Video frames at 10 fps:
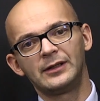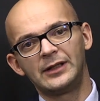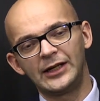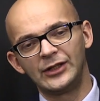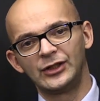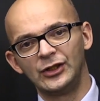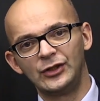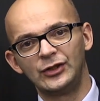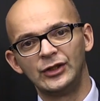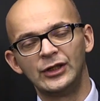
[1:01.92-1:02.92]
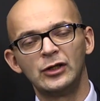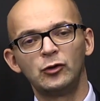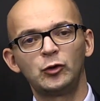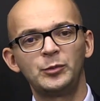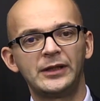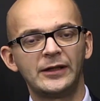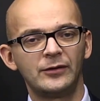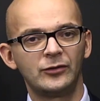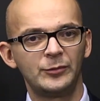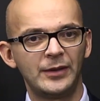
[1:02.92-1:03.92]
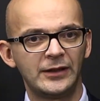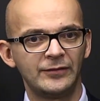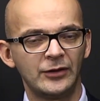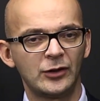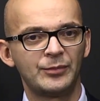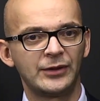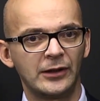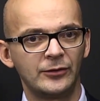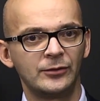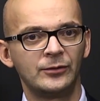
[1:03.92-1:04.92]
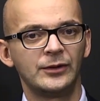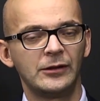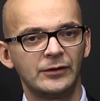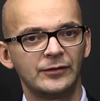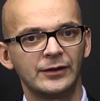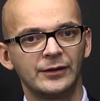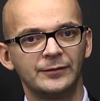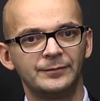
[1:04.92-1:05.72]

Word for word: dalszej części subiektywnego przeglądu giełdowego.